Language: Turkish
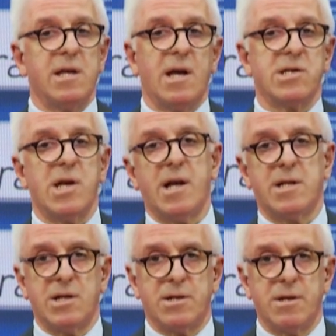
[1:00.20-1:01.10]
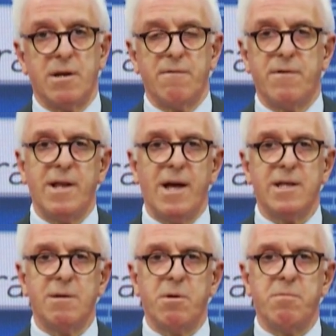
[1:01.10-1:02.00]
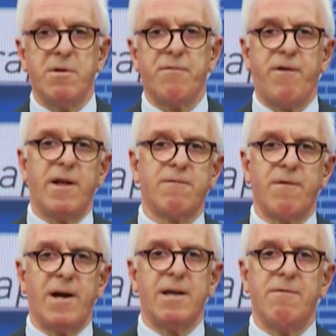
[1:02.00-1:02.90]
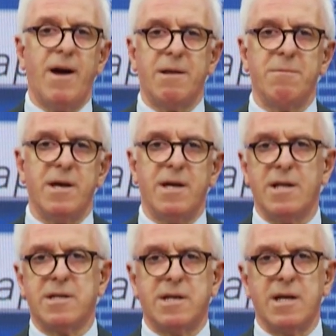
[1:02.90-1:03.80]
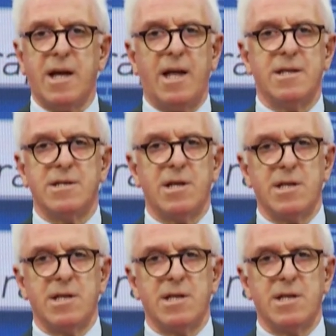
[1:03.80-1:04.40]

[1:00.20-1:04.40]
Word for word: yasaktır filan gibi bir fetvayı vermeye yetkiyi kendinizde